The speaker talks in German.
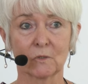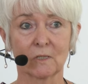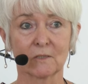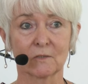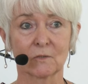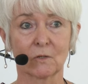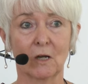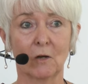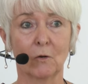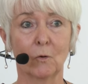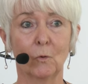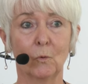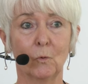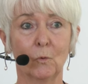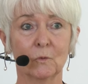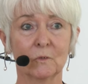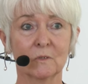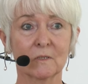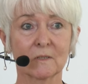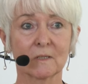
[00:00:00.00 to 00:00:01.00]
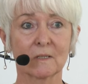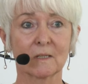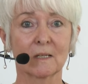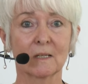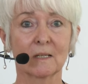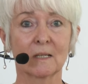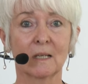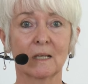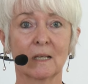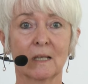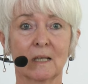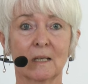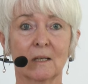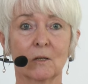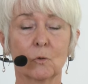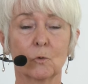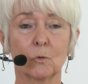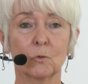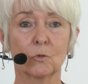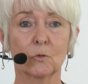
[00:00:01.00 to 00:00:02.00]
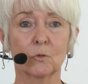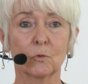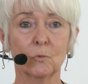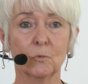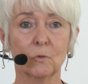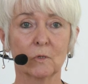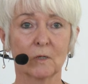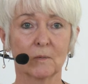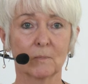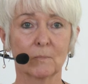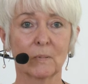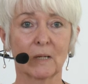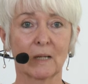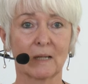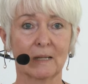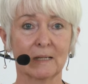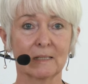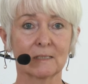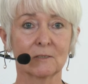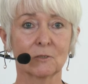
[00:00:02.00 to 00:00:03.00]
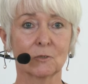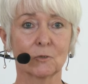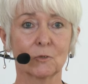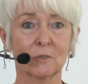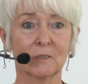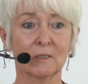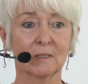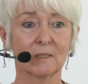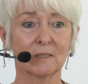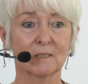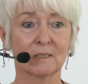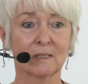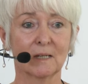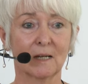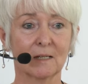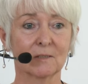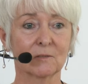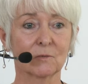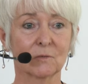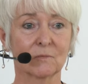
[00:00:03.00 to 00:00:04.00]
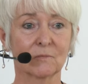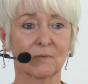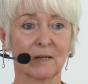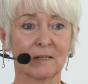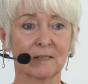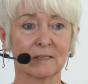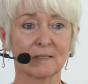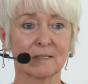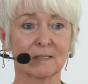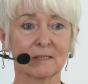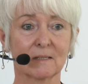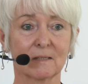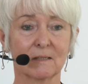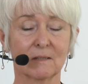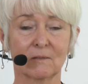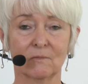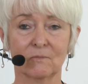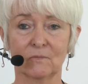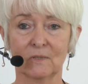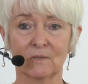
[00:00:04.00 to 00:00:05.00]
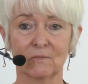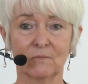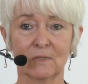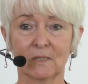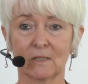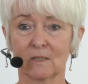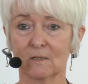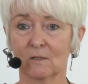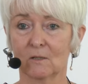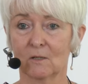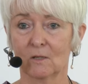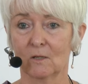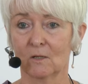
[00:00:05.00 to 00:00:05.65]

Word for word: Also auch unsere Kultur prägt natürlich die Art und Weise, wie wir